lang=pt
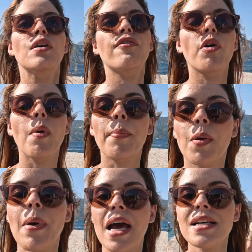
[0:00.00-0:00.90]
Foi uma
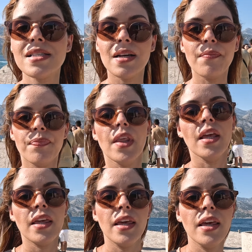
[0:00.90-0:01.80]
promessa
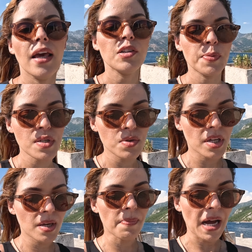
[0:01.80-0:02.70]
que as pessoas
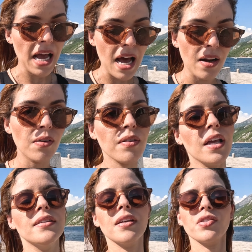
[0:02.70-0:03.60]
daqui pagaram, que
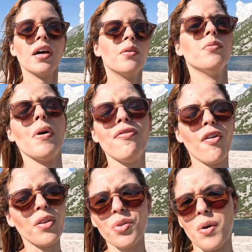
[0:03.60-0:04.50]
eles acharam uma
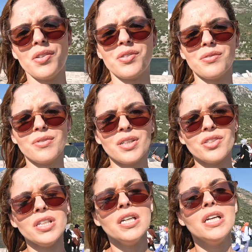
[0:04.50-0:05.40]
foto, eu acho, se eu não
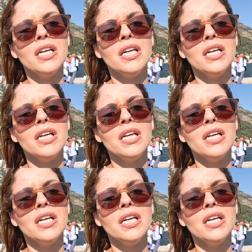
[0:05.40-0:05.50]
entendi.